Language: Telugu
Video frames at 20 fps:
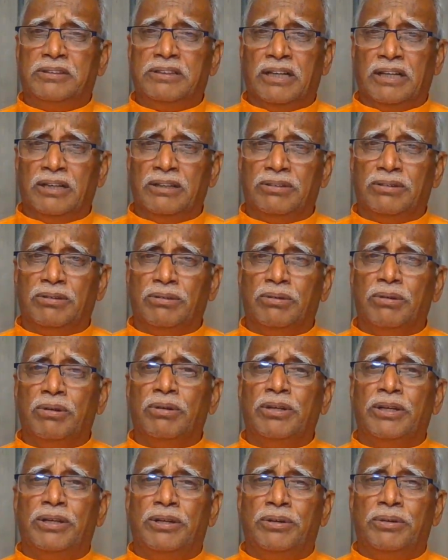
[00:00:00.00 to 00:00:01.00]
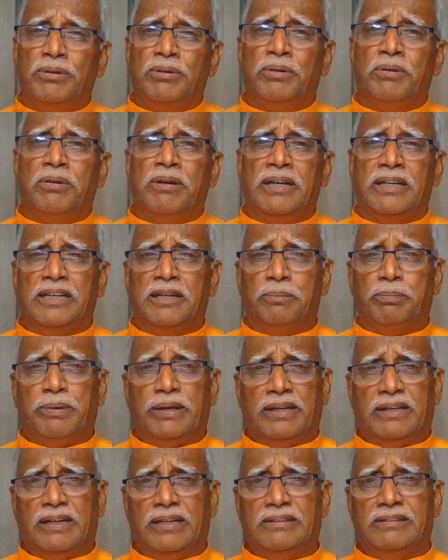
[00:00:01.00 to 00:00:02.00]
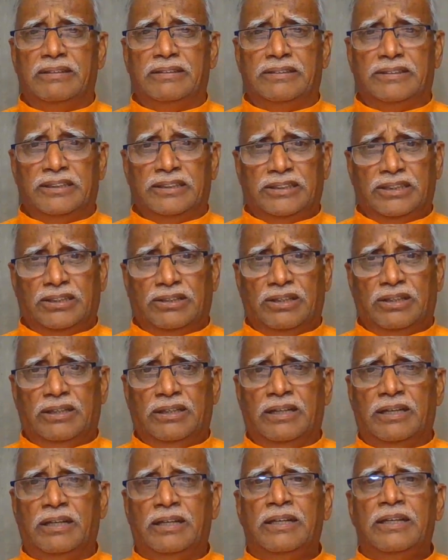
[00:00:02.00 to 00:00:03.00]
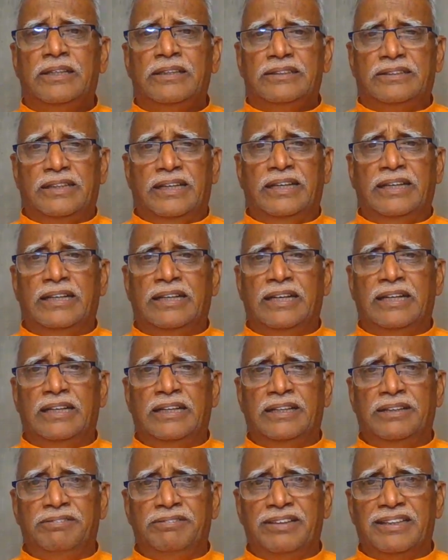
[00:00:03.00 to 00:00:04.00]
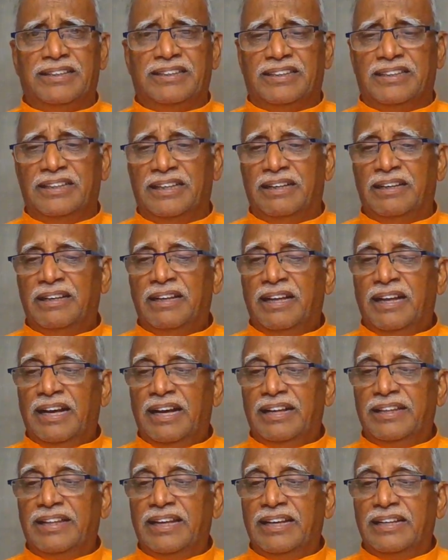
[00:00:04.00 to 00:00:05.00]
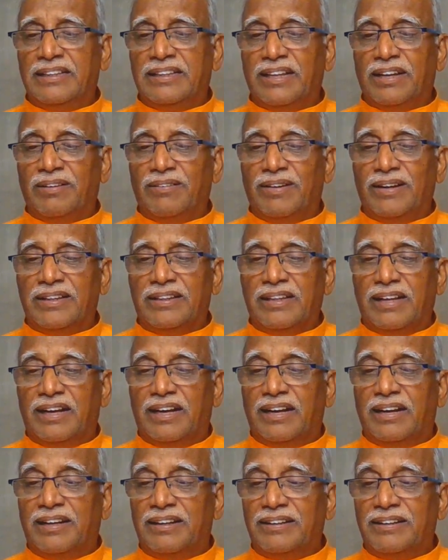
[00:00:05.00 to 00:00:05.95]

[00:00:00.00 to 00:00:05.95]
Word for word: జగత్తులో ఎన్నో వాటిని ప్రకాశించేటట్లుగా చేయగలిగిన వ్యక్తి అదైన తర్వాత